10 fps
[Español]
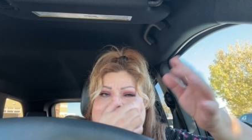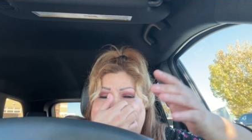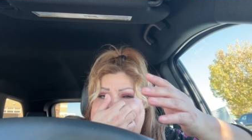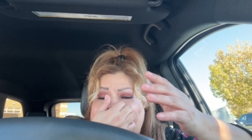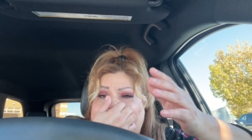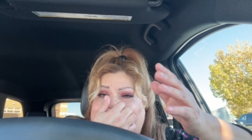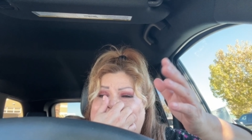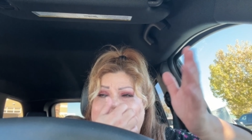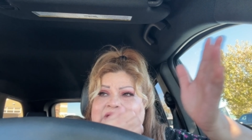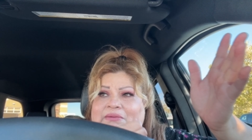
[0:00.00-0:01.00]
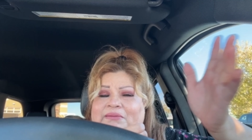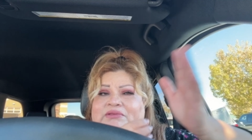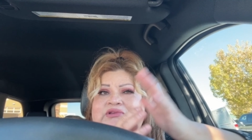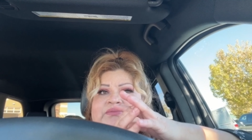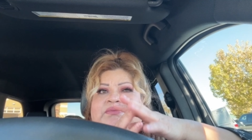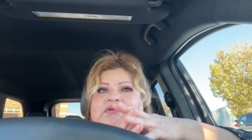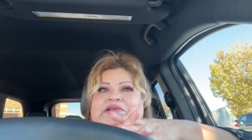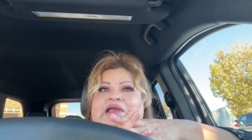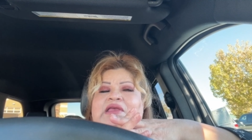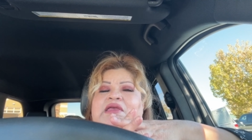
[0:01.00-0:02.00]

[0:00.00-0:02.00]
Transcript: Porque el señor latino llevaba a su esposa.